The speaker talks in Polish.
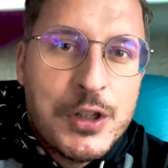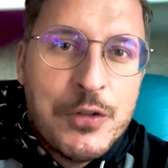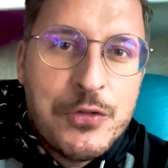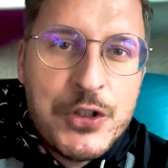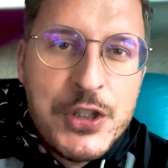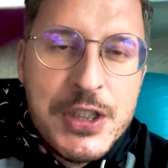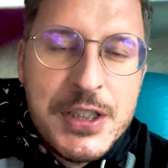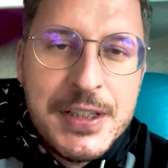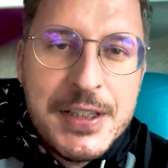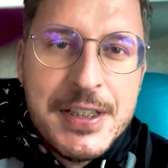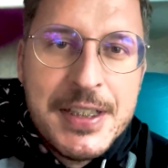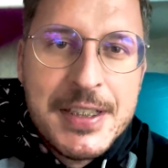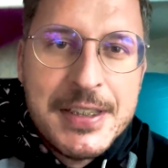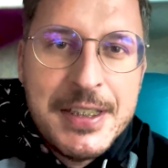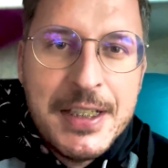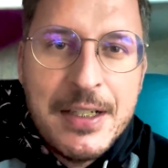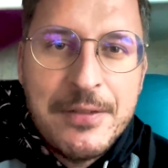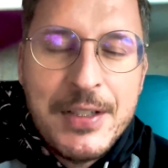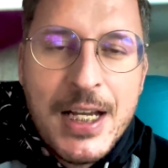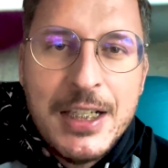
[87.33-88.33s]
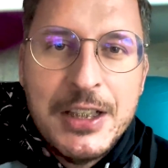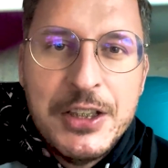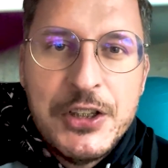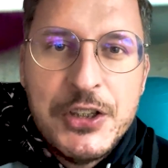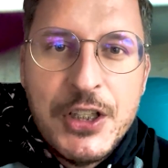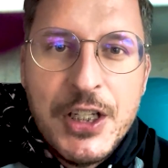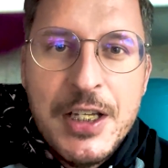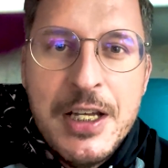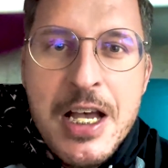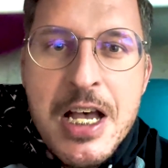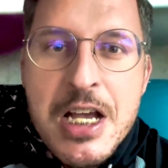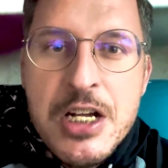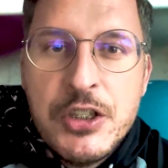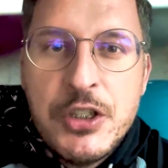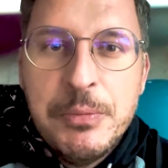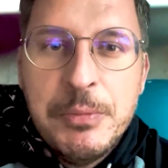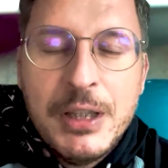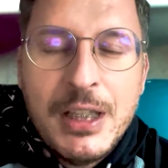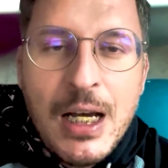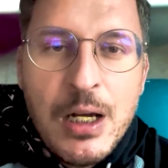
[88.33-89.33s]
Gdy wszyscy zastanawiali się,
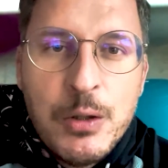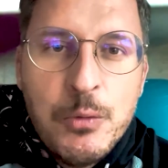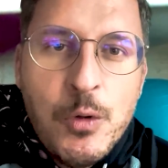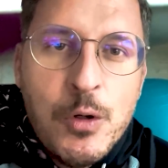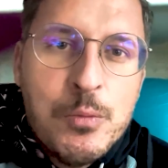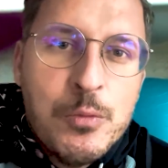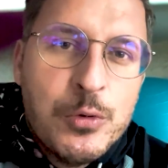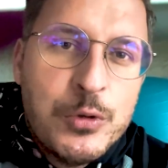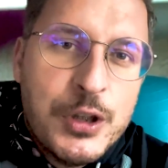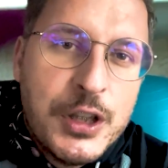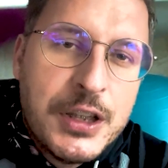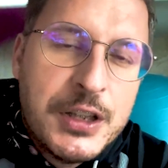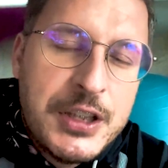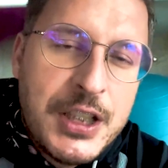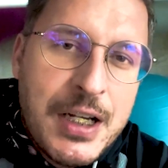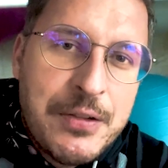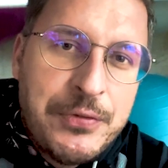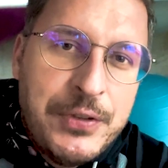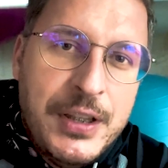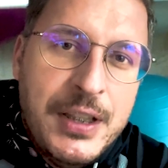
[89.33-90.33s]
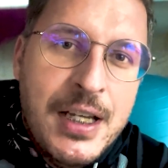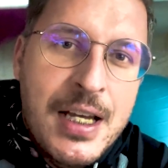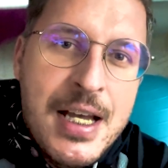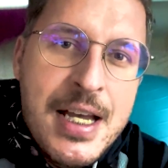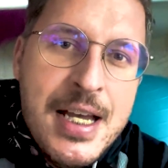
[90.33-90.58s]
czy Michajło Mudryk trafi